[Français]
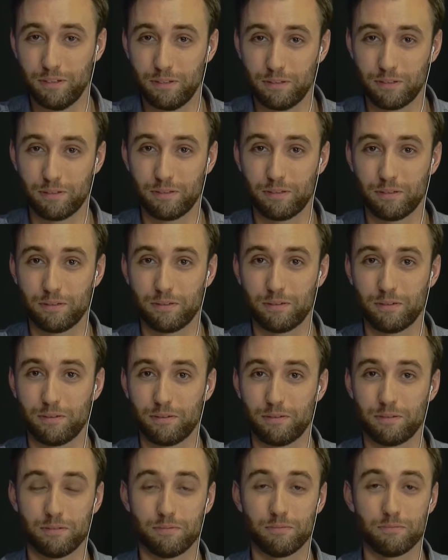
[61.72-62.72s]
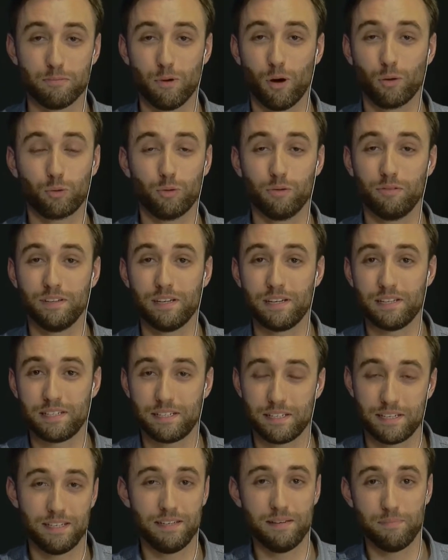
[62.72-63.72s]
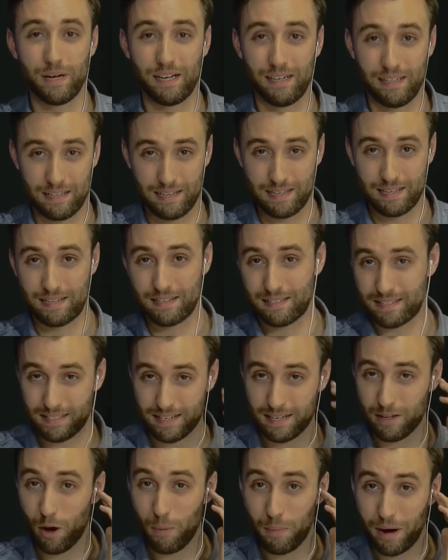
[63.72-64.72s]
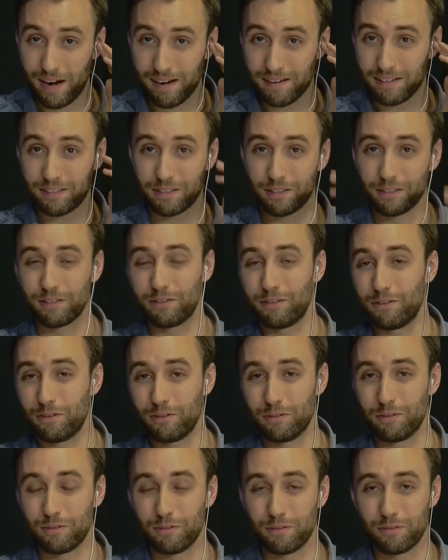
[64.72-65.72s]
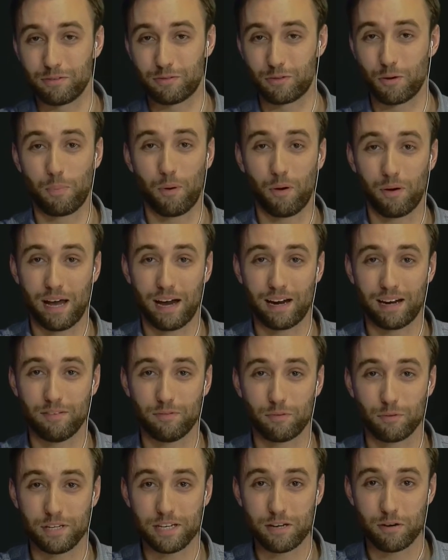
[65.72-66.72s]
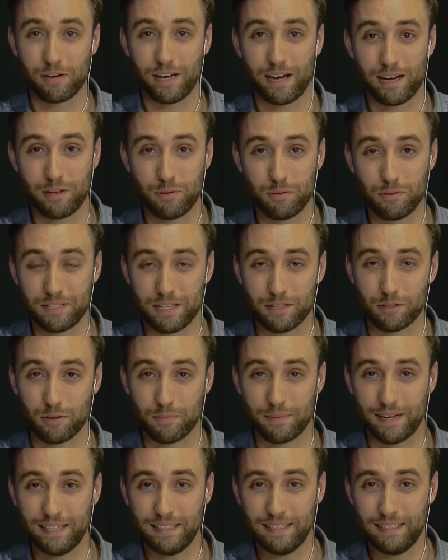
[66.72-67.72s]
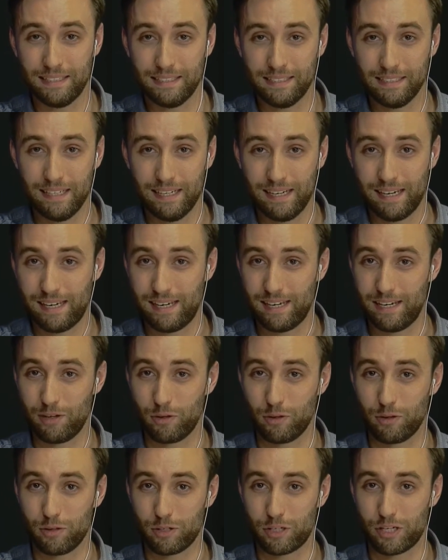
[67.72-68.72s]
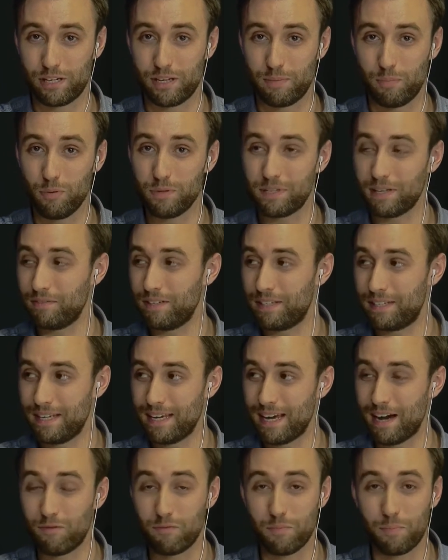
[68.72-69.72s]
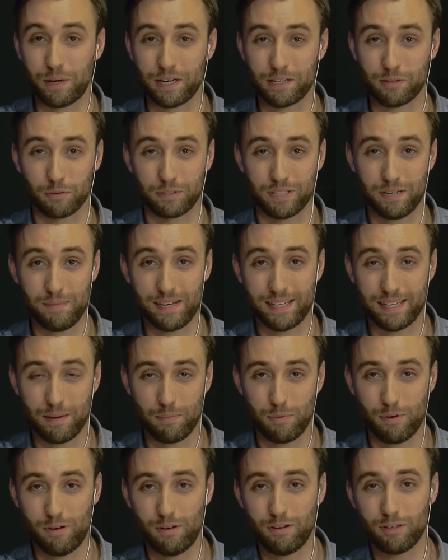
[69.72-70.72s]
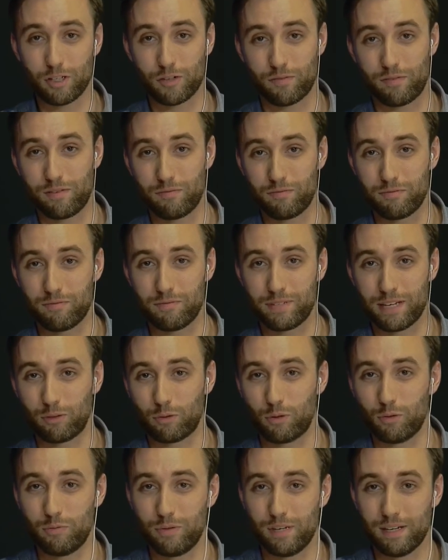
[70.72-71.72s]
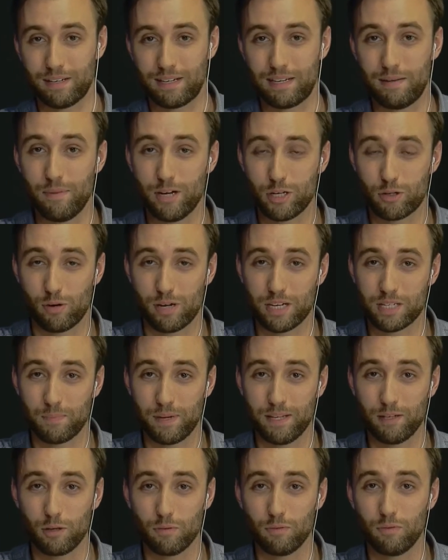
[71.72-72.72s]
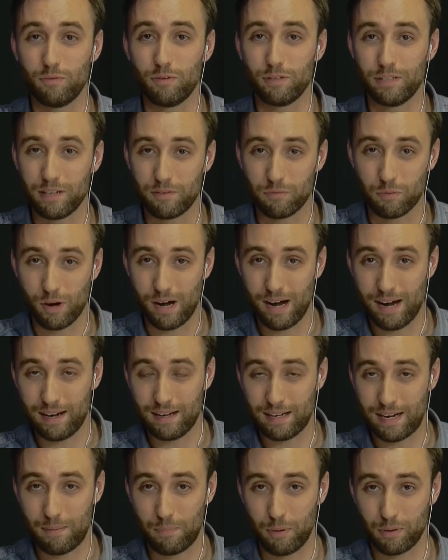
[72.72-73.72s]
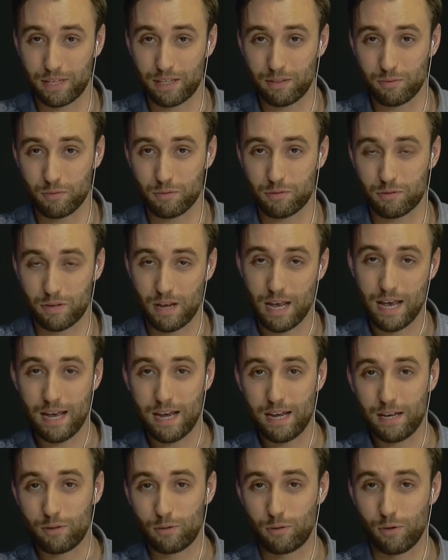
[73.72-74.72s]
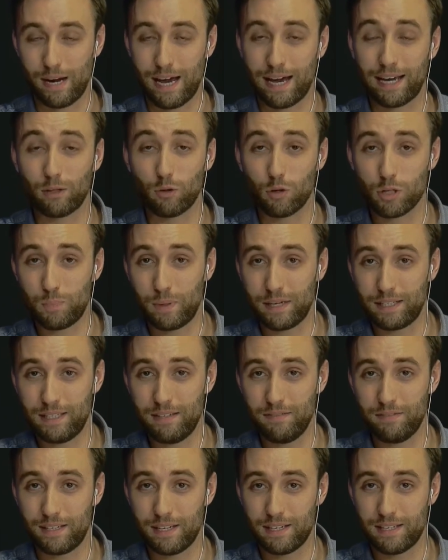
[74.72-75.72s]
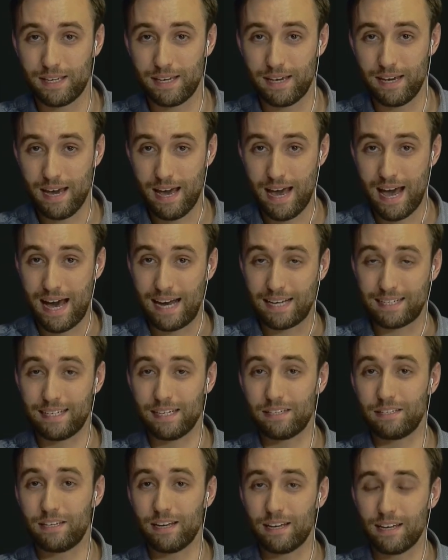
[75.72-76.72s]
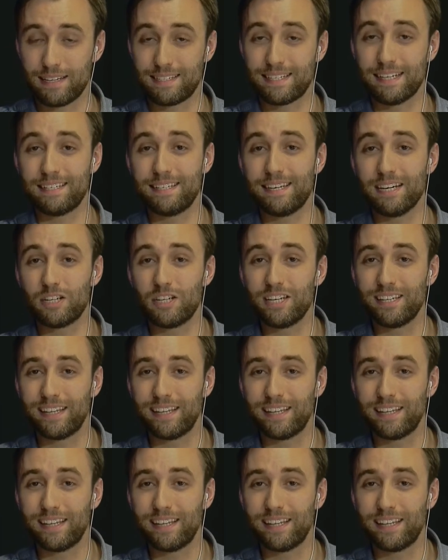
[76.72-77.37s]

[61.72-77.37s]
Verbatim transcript: euh, me retrouver ici, bah, c'est normal. Euh, je prends la relève de Nicolas Rieux cette semaine et j'ai des beaux invités à vous présenter. Mais d'abord, je vais vous introduire l'image de la semaine que vous venez de voir, la bande-annonce de la rétrospective dédiée à, Satya,